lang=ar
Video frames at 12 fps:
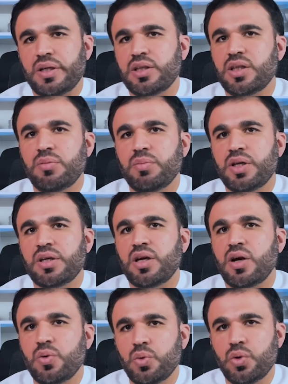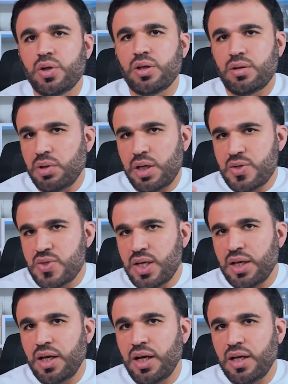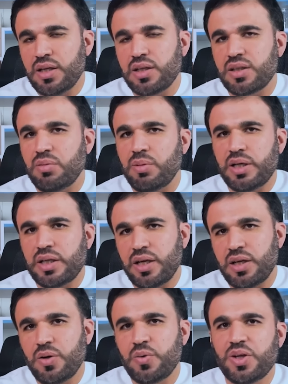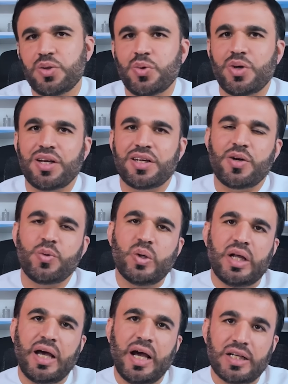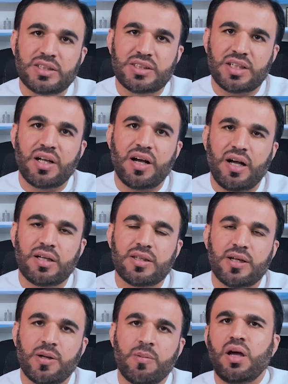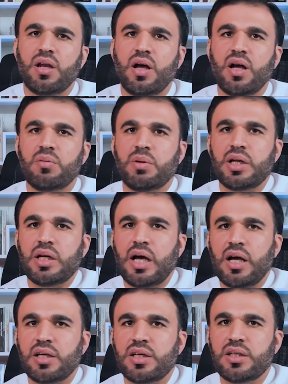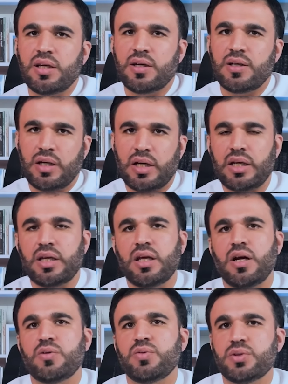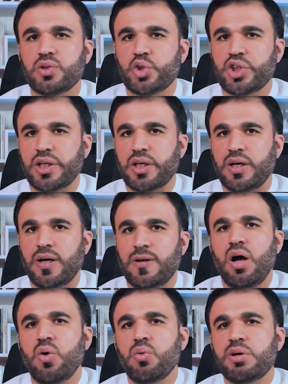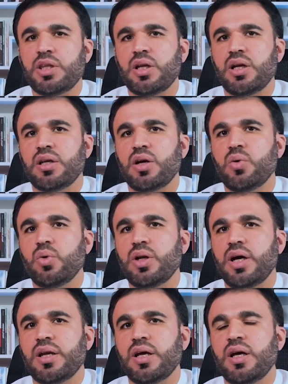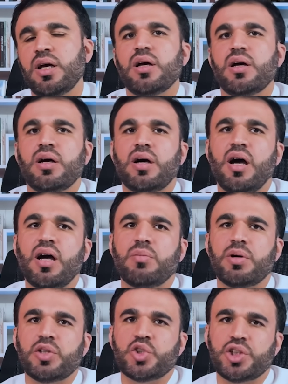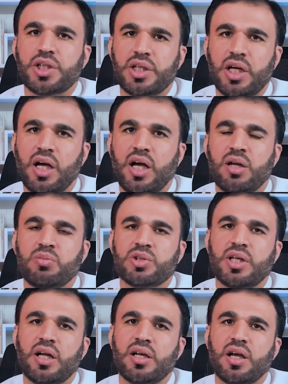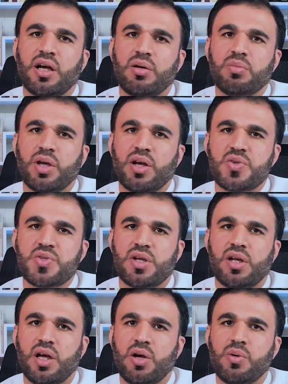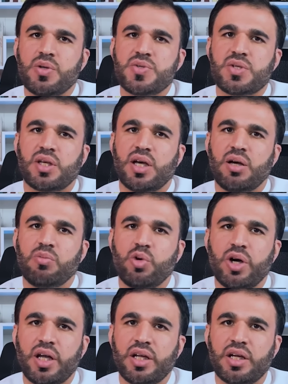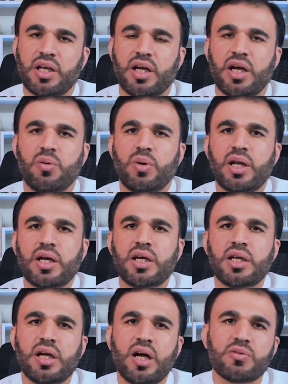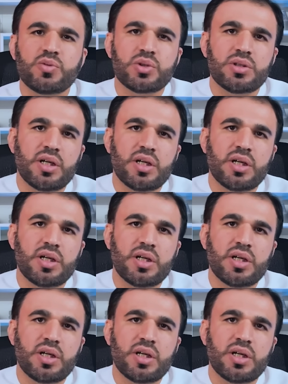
عند من يقول بلسان حاله طبعا لأنه يندر أن يقولها أحد صراحة أنا أقبل العقيدة لكني أرفض الشريعة أو مثلا يقول أنا آه، أقبل الشريعة المتعلقه بالصلاه والصيام وغيرها ولكني ارفض